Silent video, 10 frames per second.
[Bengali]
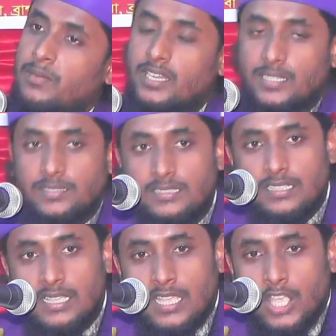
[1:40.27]
আমার
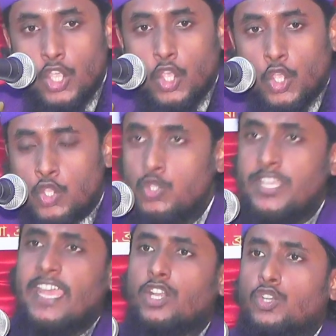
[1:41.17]

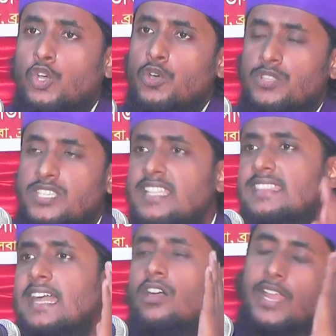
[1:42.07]
যদি একটু
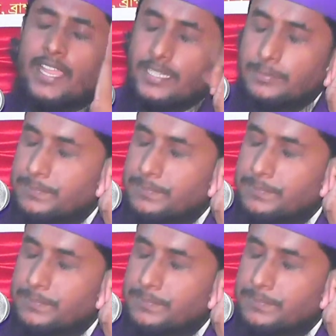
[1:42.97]
চিন্তা করেন